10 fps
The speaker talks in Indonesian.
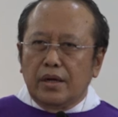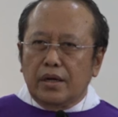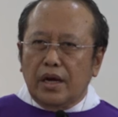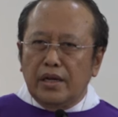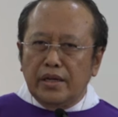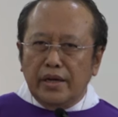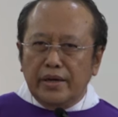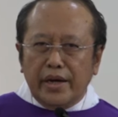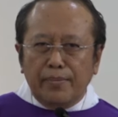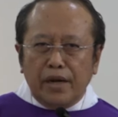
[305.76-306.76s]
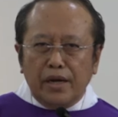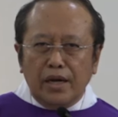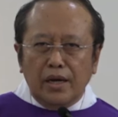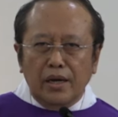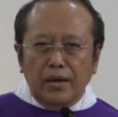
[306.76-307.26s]
Kalian
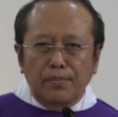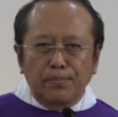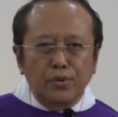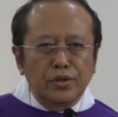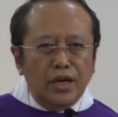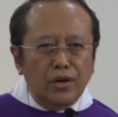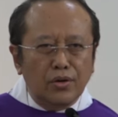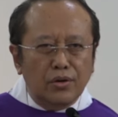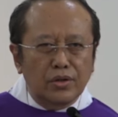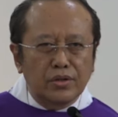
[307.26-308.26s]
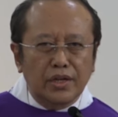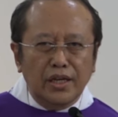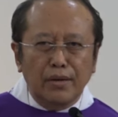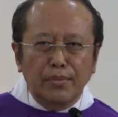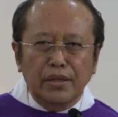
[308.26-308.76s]
apakah punya rokok?
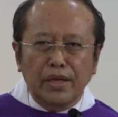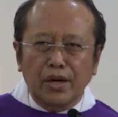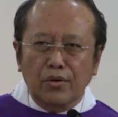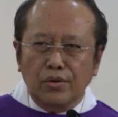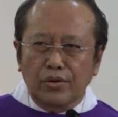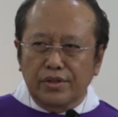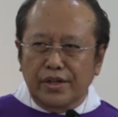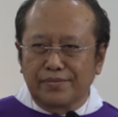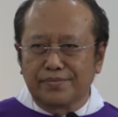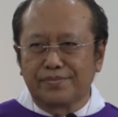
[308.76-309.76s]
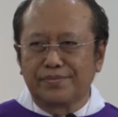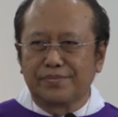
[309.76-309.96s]
Saya minta rokoknya.